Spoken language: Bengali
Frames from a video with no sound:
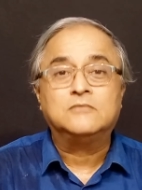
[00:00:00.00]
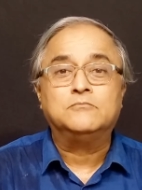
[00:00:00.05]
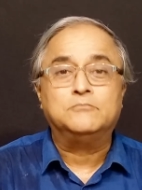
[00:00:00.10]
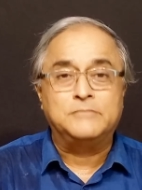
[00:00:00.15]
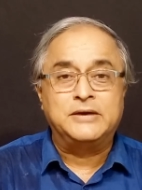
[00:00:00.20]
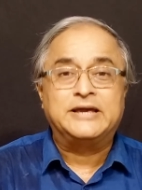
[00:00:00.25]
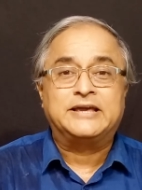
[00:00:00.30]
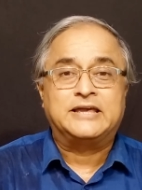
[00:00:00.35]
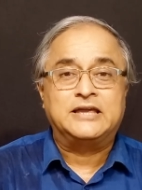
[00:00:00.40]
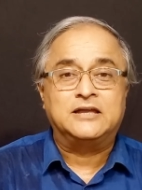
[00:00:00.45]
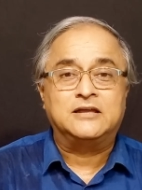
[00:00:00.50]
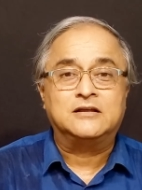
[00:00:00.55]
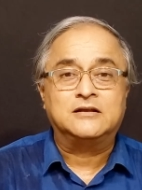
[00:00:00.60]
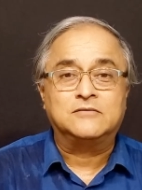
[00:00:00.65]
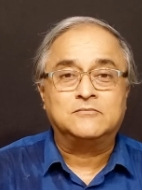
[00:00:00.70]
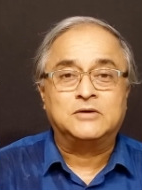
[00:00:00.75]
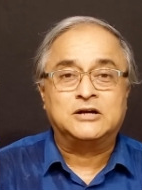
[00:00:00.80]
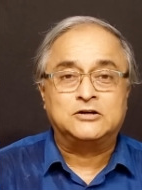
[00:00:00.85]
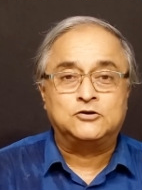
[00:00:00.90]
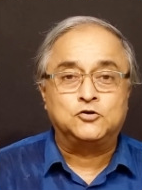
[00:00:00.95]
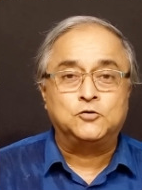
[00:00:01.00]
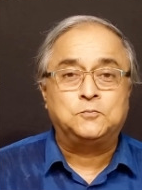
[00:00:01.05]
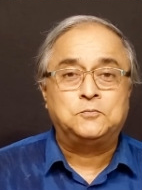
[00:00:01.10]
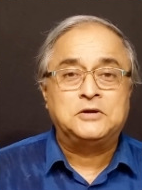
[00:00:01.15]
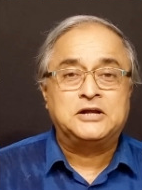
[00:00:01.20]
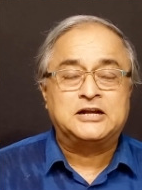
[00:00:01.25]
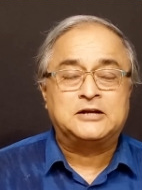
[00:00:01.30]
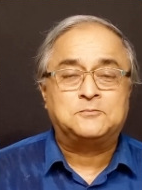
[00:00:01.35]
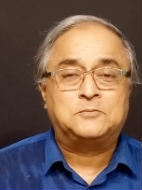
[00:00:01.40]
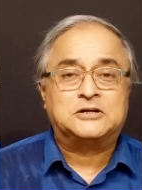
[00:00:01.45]
মেকি মানে
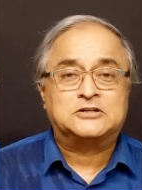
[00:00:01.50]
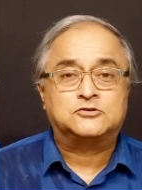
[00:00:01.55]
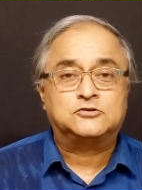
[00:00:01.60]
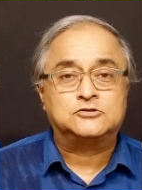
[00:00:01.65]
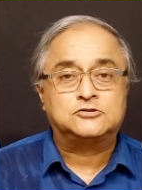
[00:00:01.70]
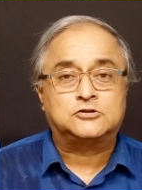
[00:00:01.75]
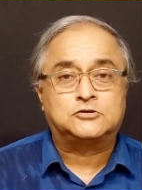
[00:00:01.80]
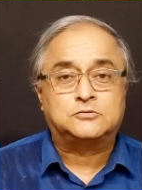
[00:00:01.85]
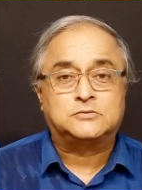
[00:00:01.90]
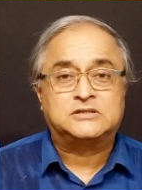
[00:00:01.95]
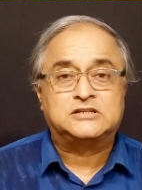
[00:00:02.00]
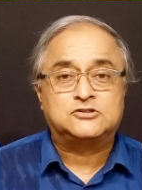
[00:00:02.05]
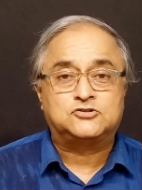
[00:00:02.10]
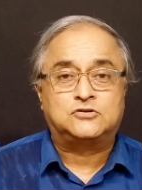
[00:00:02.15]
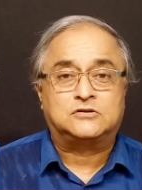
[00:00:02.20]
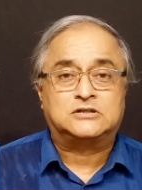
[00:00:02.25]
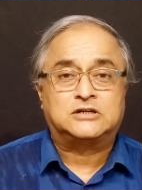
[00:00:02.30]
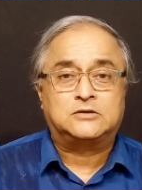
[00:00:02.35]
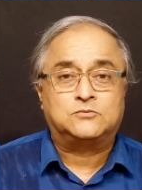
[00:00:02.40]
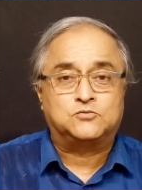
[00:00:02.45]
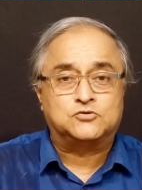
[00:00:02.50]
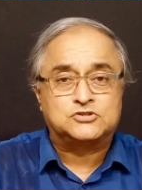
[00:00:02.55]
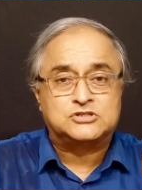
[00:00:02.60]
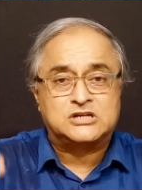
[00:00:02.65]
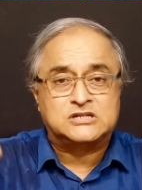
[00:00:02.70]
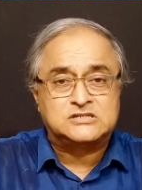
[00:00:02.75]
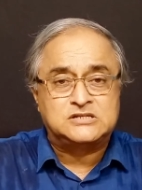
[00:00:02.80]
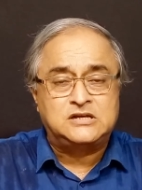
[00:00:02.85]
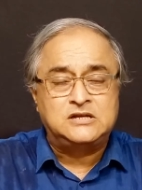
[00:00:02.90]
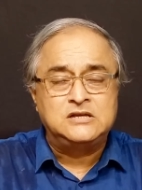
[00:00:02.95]
ডুপ্লিকেট পার্থ চট্টোপাধ্যায় শটান বসে
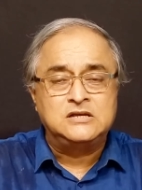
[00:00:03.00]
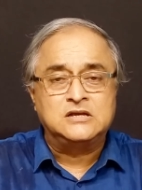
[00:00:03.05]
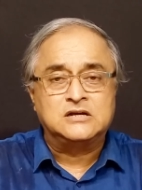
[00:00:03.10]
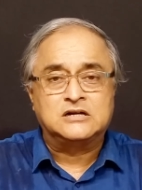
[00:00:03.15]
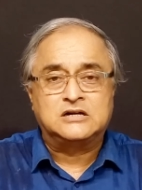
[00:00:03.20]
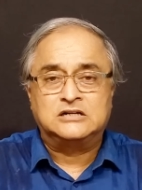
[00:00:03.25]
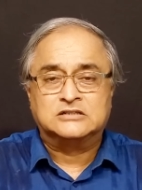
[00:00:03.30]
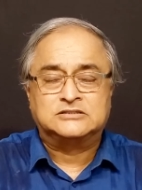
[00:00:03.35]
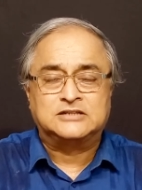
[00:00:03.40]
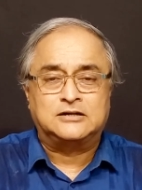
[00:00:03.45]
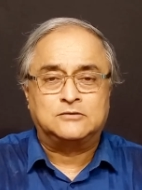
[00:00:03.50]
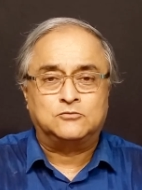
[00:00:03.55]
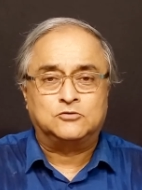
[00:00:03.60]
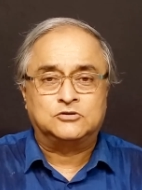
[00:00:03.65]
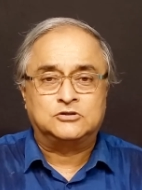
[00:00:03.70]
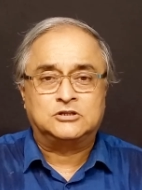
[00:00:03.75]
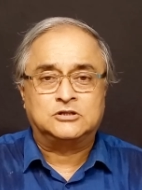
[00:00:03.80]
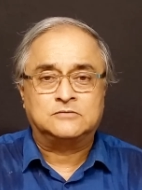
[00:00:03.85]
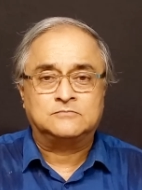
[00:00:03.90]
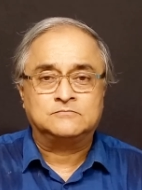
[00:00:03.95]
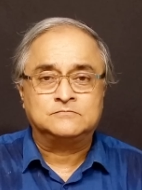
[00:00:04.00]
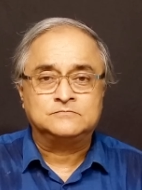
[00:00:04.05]
আছে খাঁচার মধ্যে